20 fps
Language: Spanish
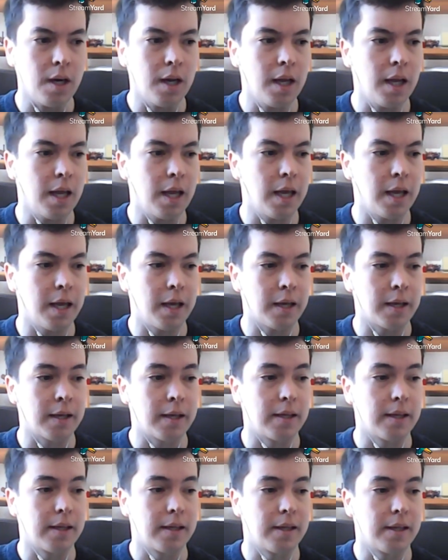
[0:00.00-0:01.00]
eh,
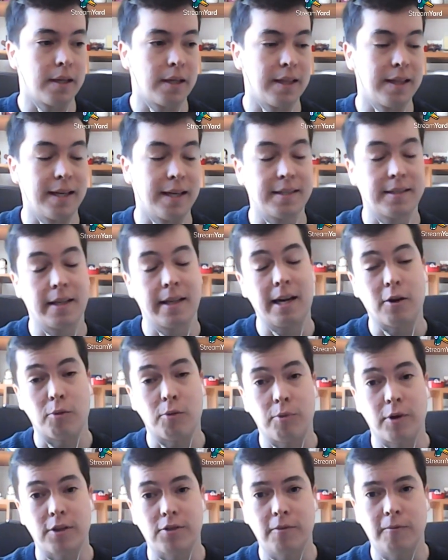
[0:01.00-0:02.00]
que nace de la
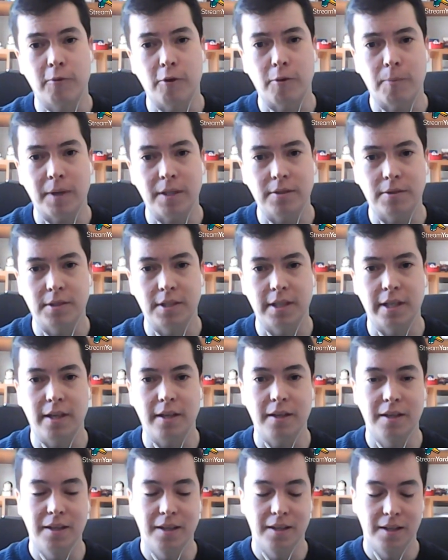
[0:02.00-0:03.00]
Corporación Formando
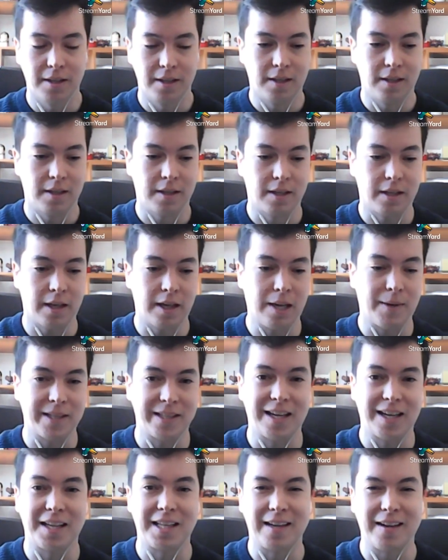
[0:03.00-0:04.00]
Chile, que es la parte
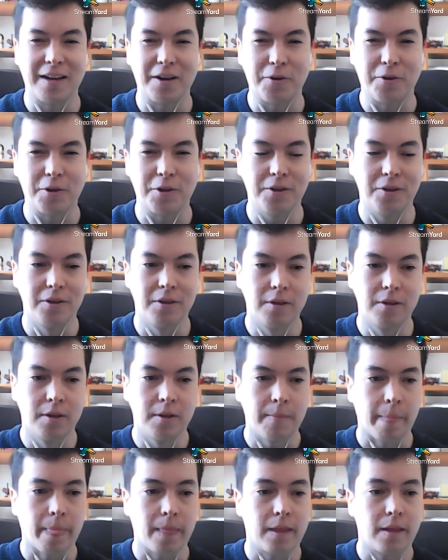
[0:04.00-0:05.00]
en la que trabajo yo,
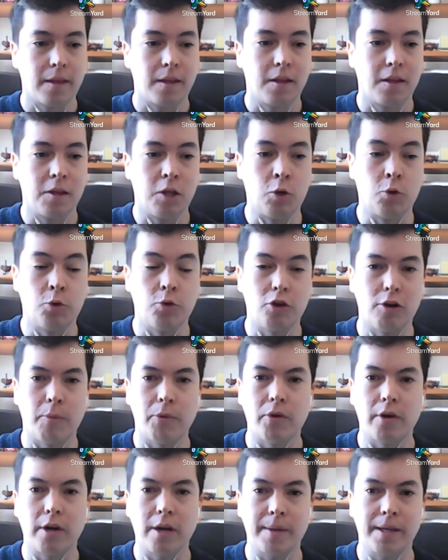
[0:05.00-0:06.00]
y uno de los
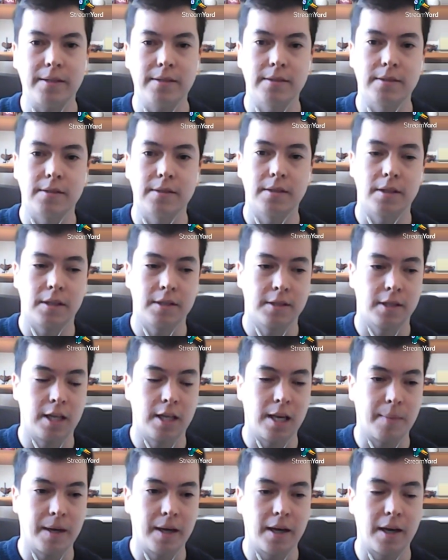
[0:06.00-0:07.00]
programas se
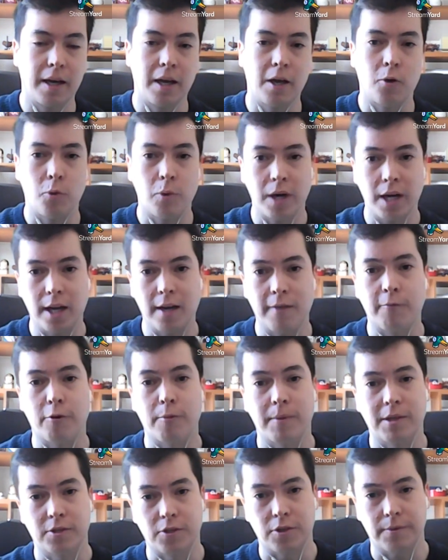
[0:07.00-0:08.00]
llama Escuela de
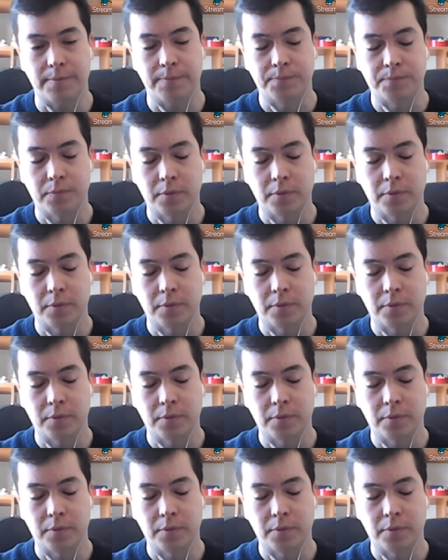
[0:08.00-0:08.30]
Formación,